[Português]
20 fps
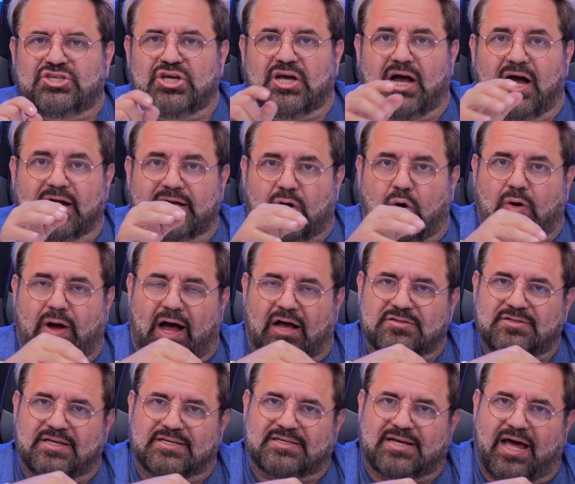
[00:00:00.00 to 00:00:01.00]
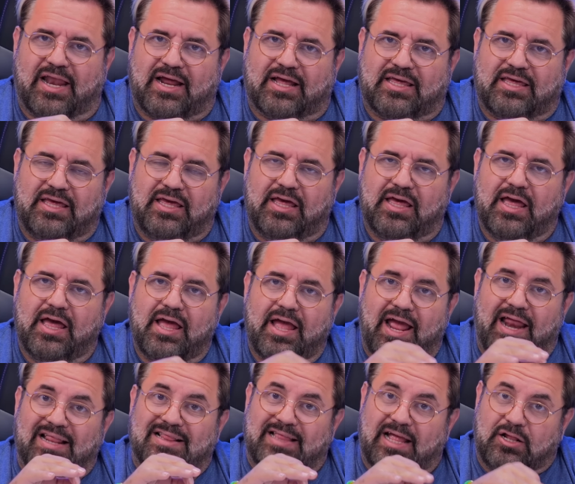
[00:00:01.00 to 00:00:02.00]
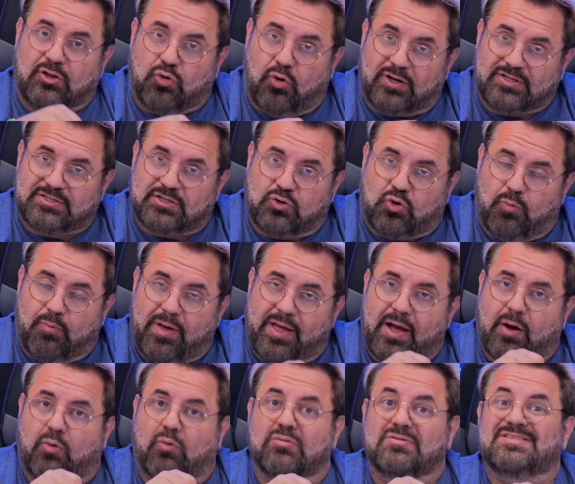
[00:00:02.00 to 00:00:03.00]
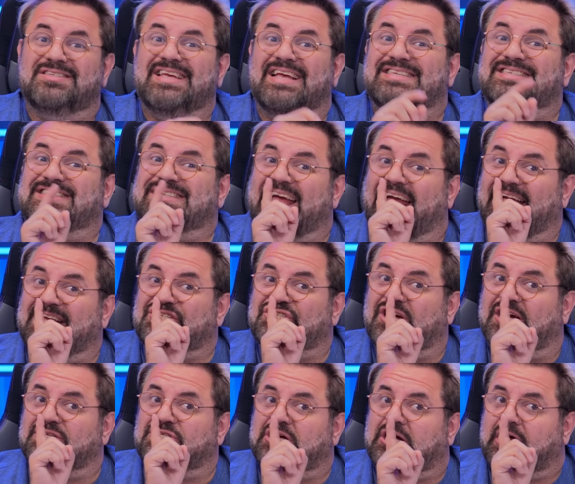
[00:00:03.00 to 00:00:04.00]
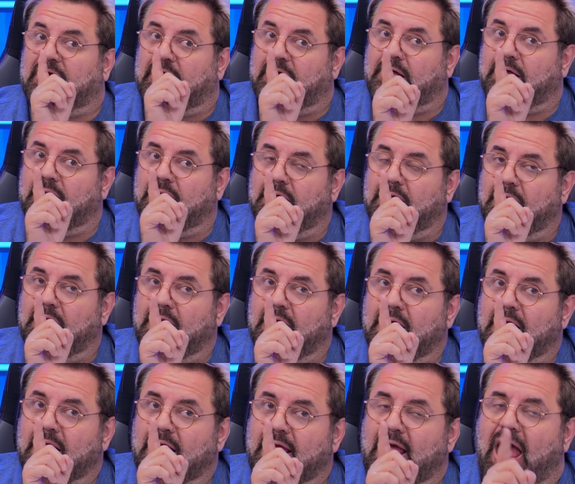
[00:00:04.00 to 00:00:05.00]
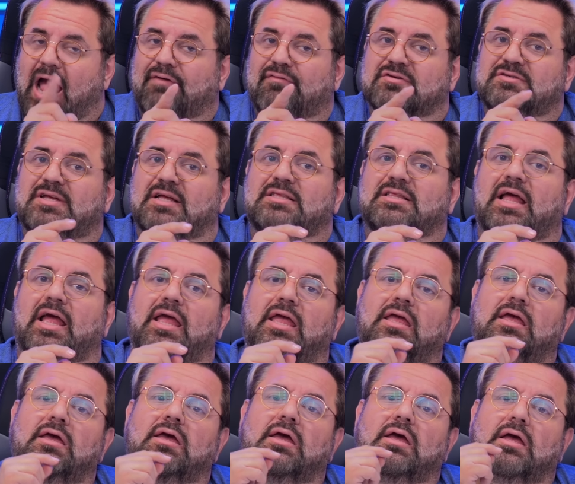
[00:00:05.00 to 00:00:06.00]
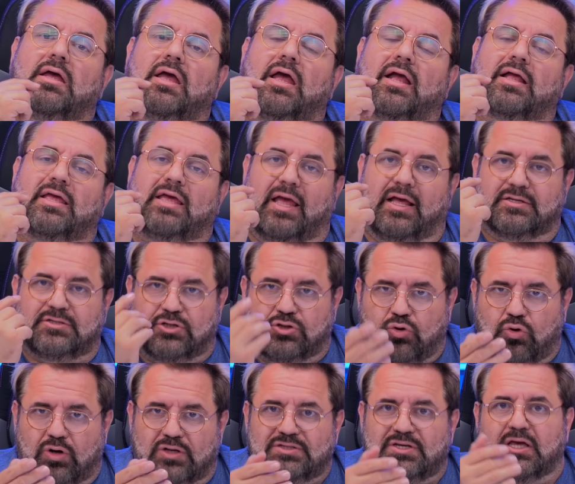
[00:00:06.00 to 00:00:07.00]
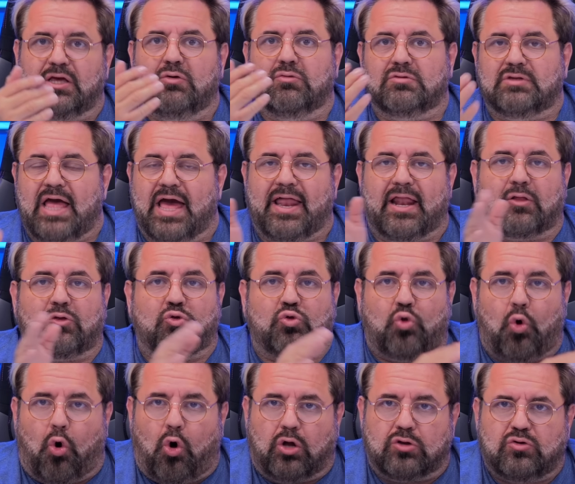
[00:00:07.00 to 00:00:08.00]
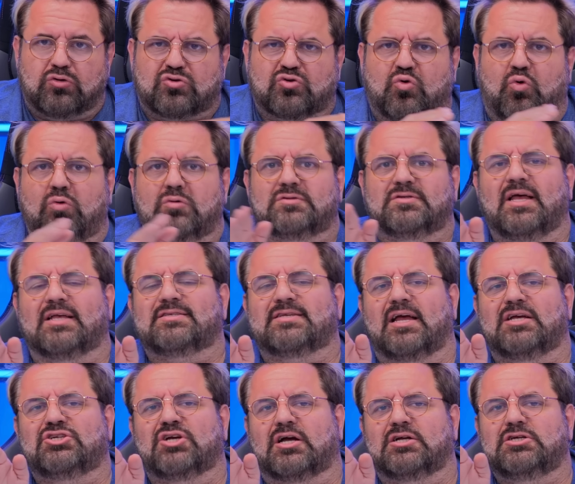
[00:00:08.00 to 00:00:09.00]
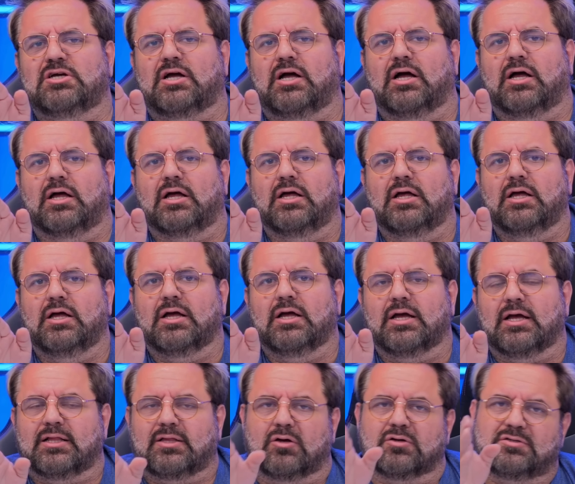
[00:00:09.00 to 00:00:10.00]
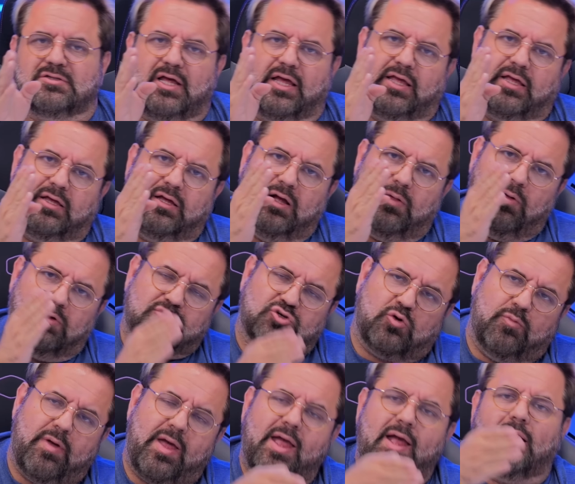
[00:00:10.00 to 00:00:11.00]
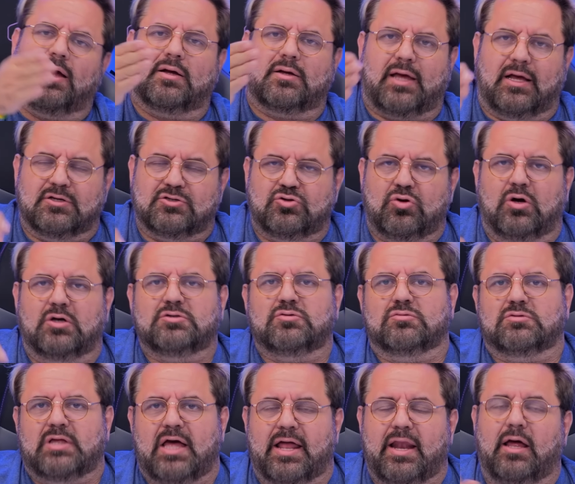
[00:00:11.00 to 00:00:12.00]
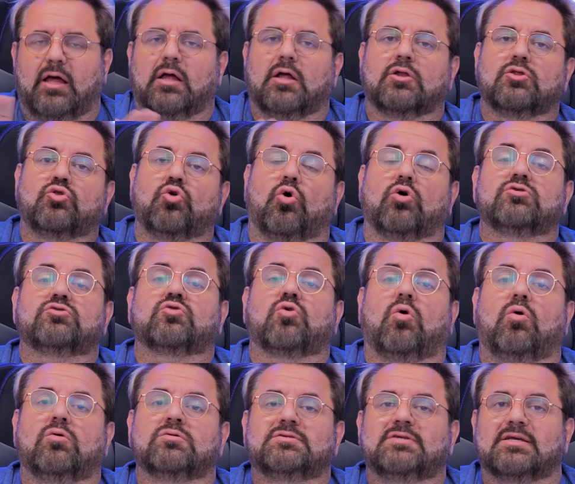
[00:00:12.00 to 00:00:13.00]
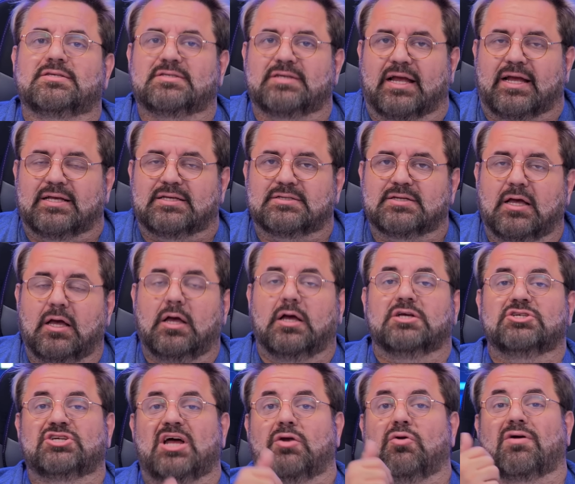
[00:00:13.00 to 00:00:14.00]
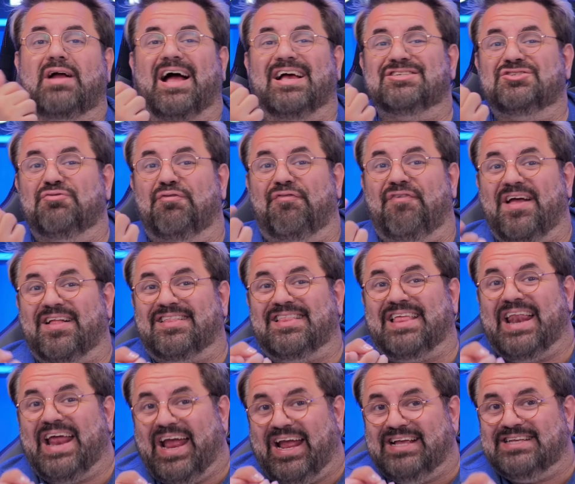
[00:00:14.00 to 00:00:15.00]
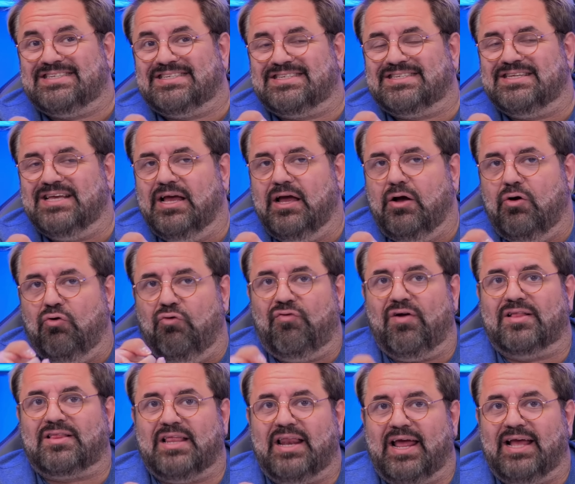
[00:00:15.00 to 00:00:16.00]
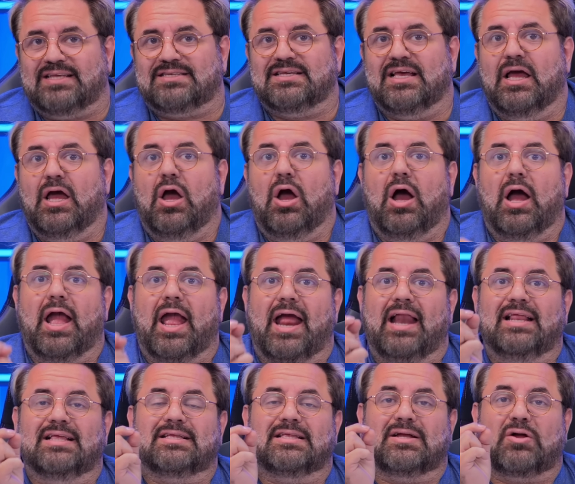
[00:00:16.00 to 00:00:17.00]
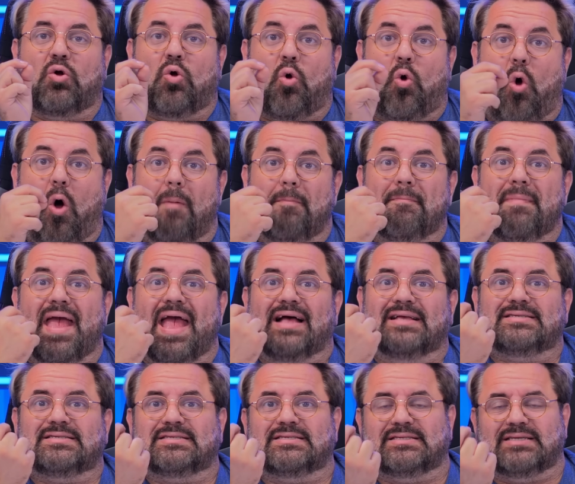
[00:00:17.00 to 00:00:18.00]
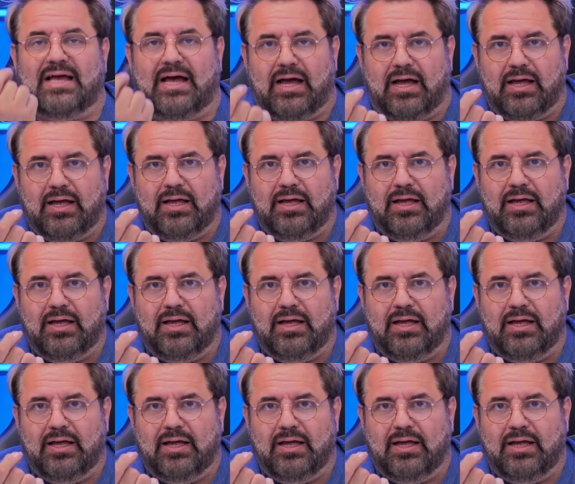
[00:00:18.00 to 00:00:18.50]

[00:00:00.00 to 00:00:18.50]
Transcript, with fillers: de RAM, que é o caso desse cara aqui. Ele tem 256 com 16 GB de RAM. E aí você tem 512 e 1 TB, todos com 16 GB de RAM. Então você tem 256, 512, 1 tera, todos com 16. Já no caso do V3, o V3 ele começa